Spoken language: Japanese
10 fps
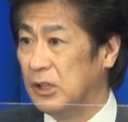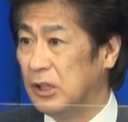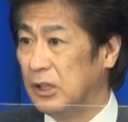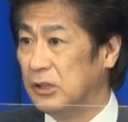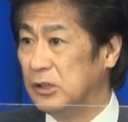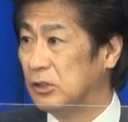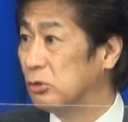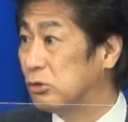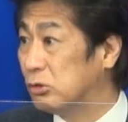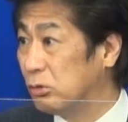えー、2
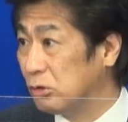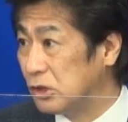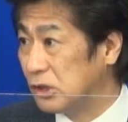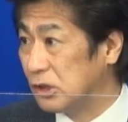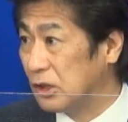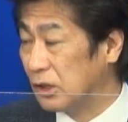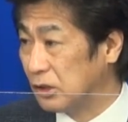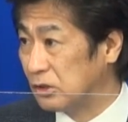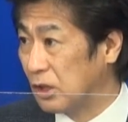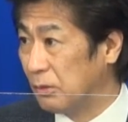月の15日から
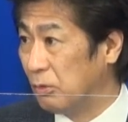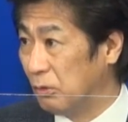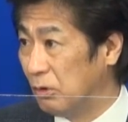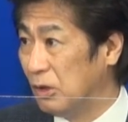ですからも